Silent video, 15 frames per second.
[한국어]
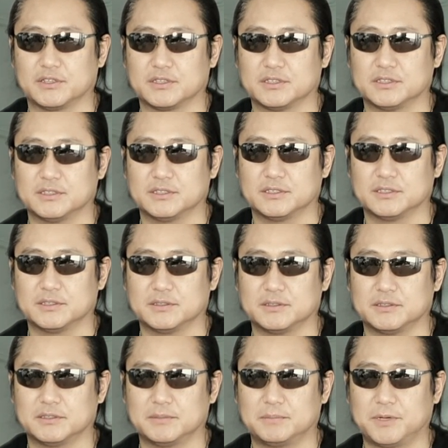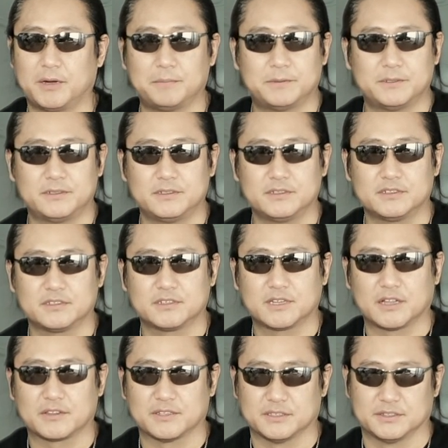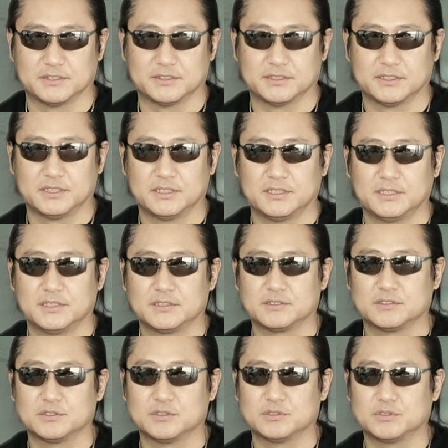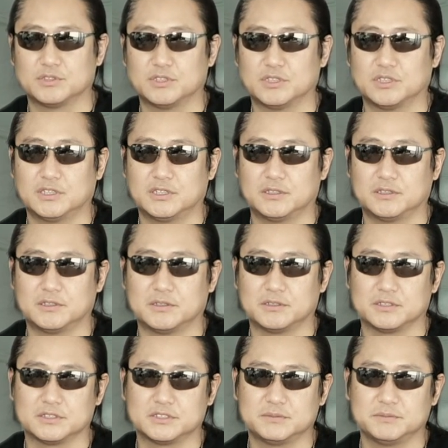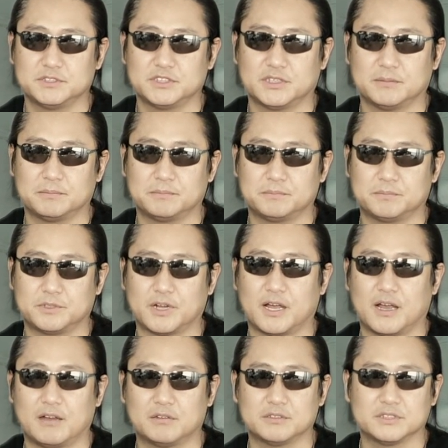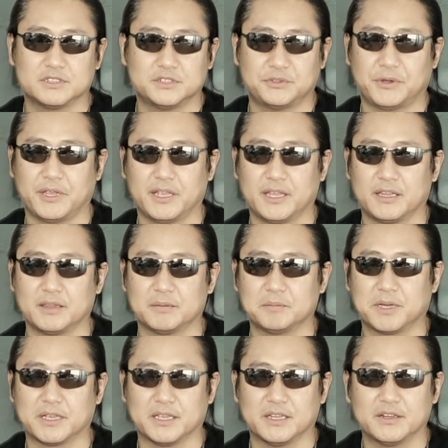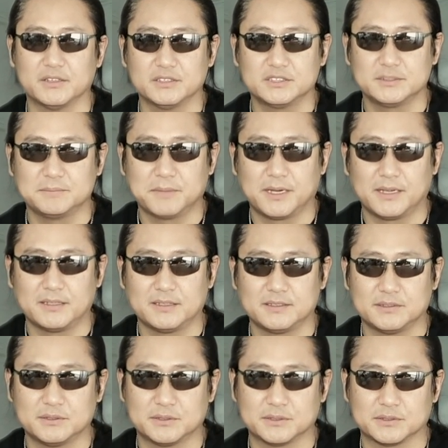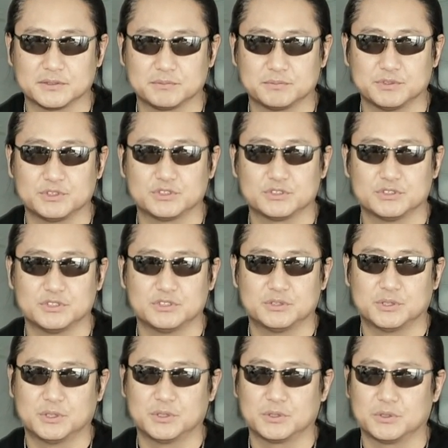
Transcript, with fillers: 그 퍼플 같은, 그리고 심지어 브라운, 그린 막 이런 신발들도, 부츠들도